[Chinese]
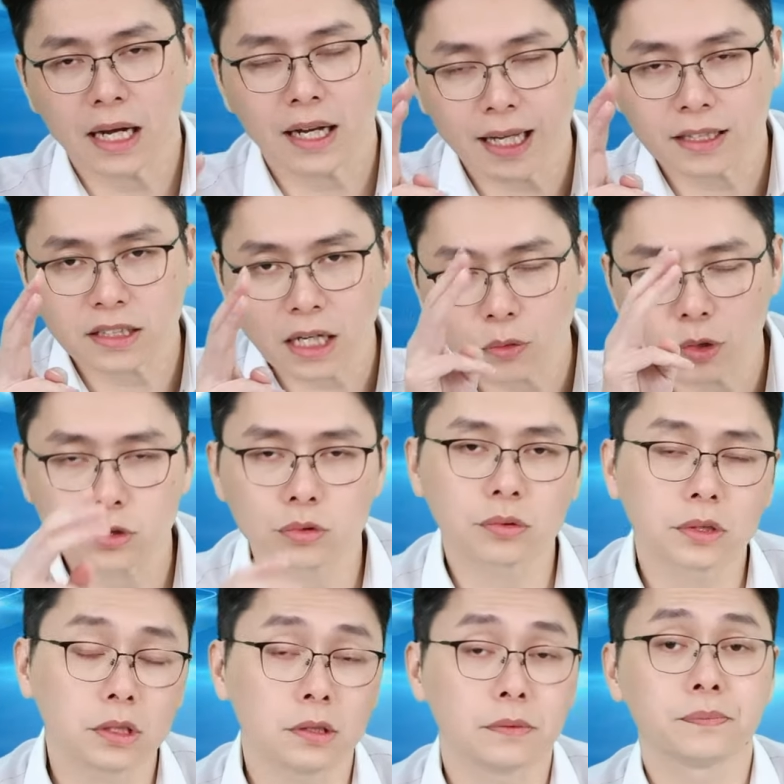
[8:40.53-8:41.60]
样看三位数
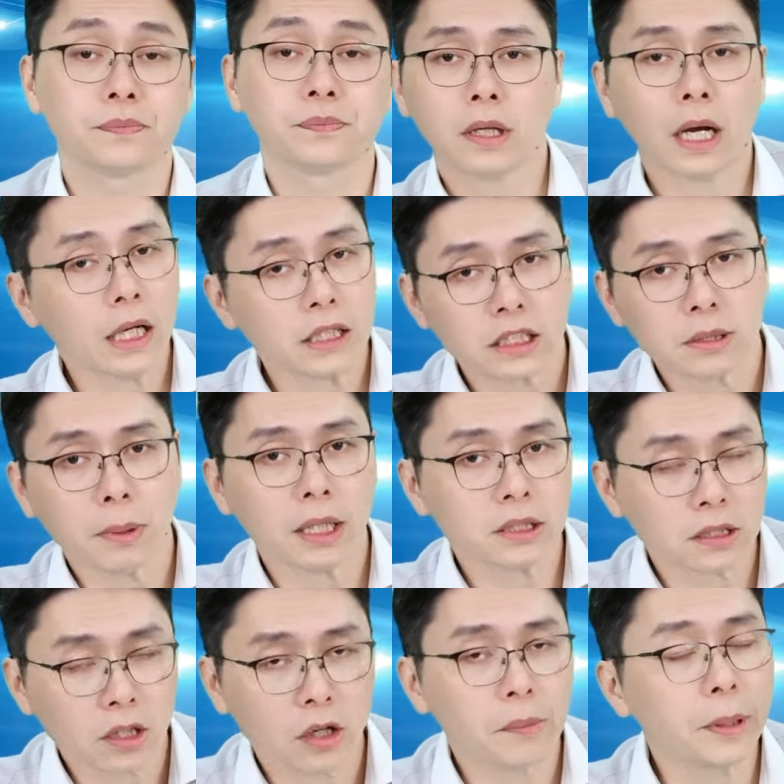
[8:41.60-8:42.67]
字，大概七八
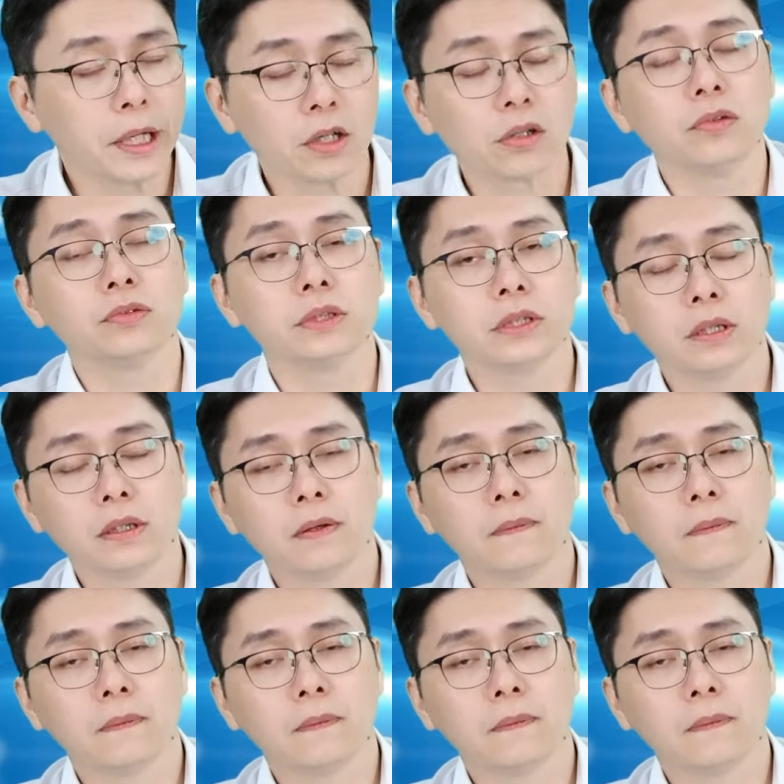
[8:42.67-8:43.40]
成到一倍的空间。